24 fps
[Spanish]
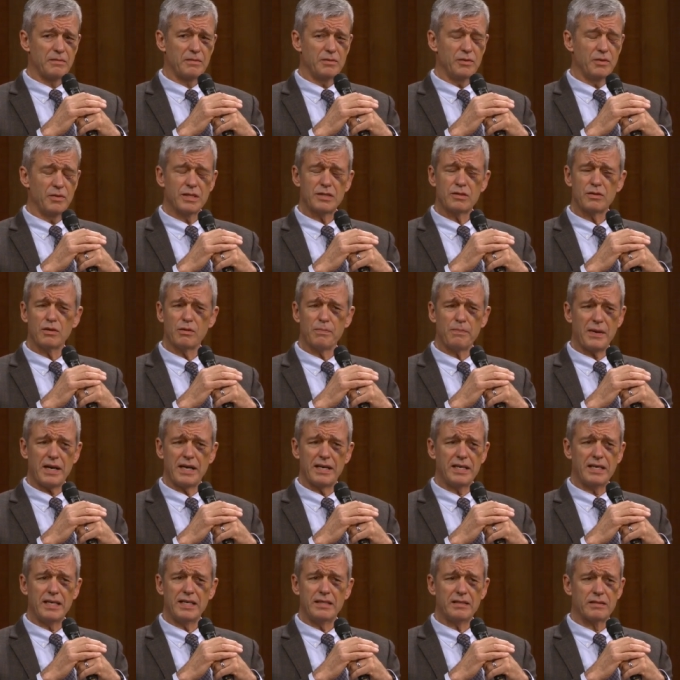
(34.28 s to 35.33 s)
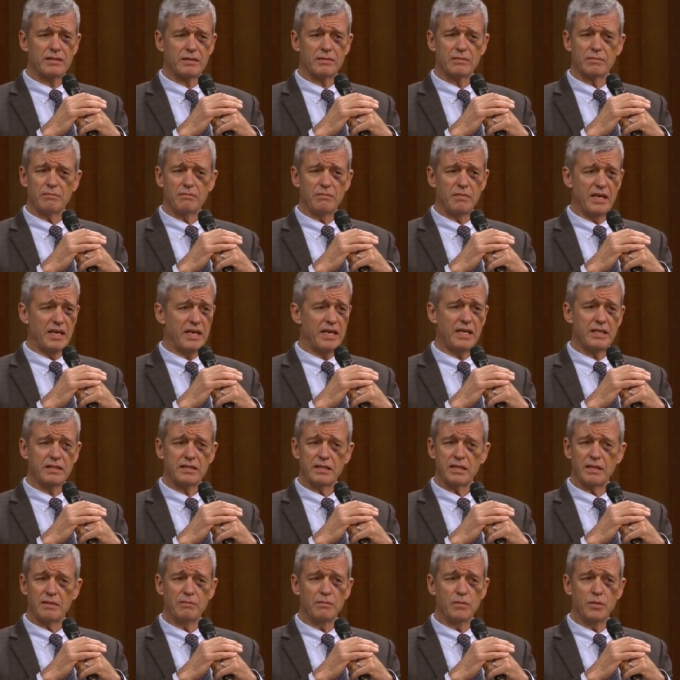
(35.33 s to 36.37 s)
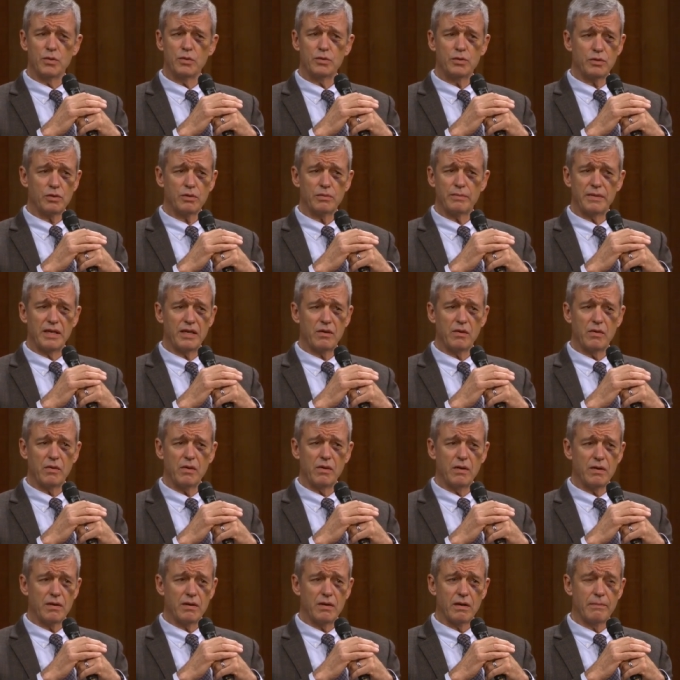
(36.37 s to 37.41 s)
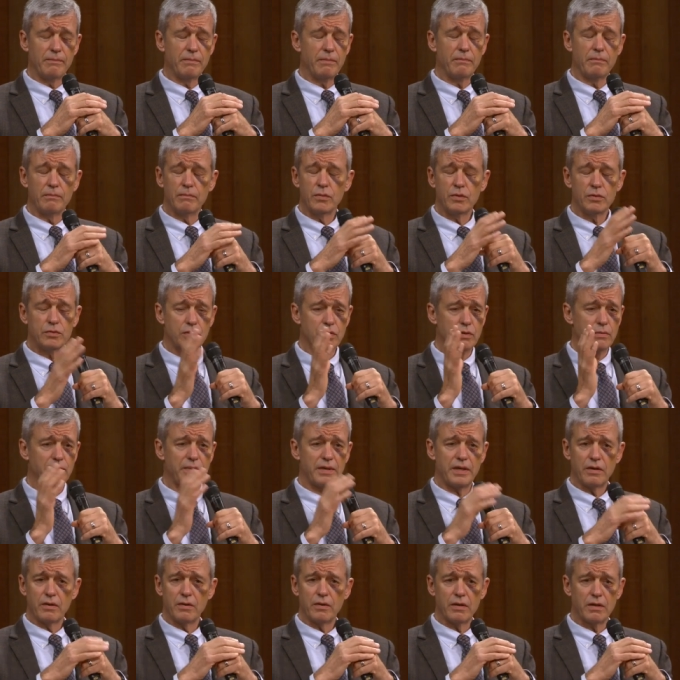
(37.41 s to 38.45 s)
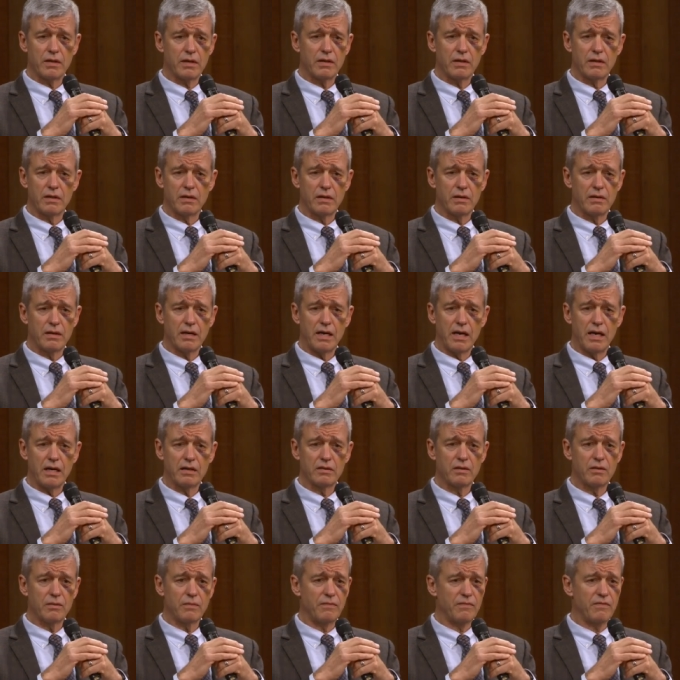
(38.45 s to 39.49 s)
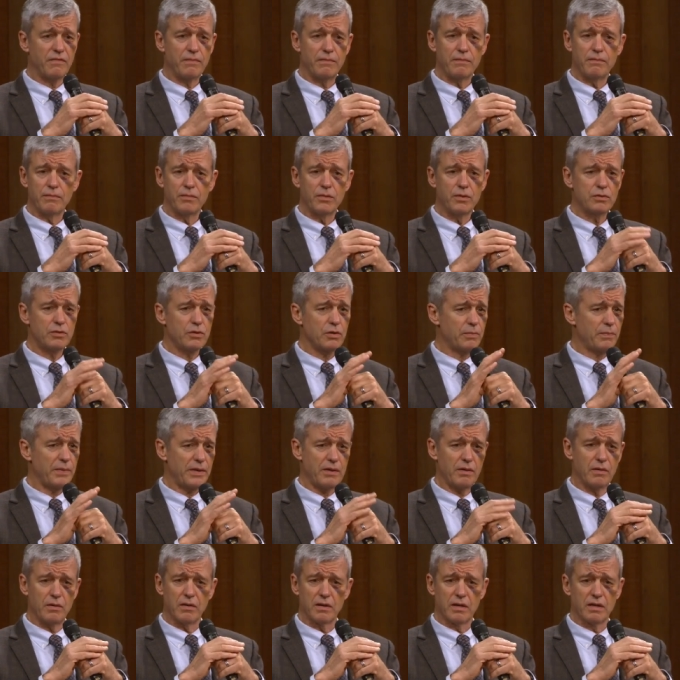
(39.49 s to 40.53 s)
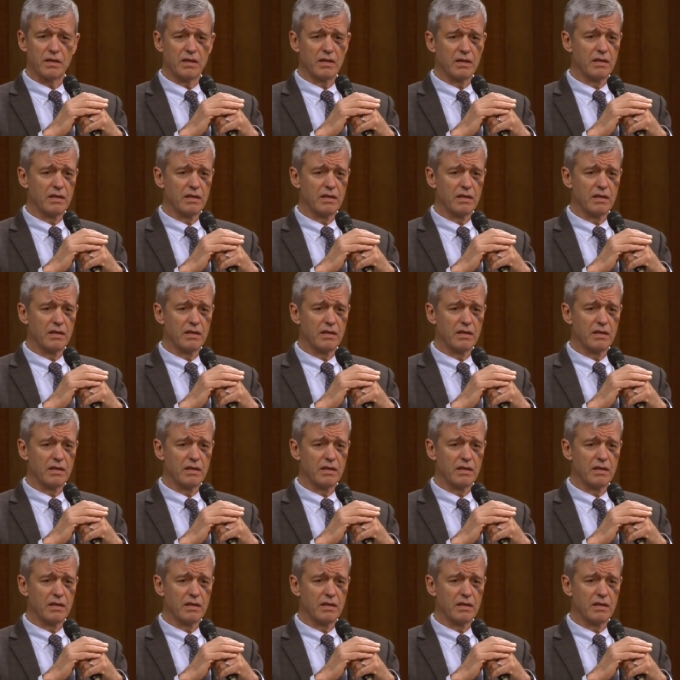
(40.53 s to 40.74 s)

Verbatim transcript: nuestro país merece mucho mejor, mucho peor, algo mucho peor.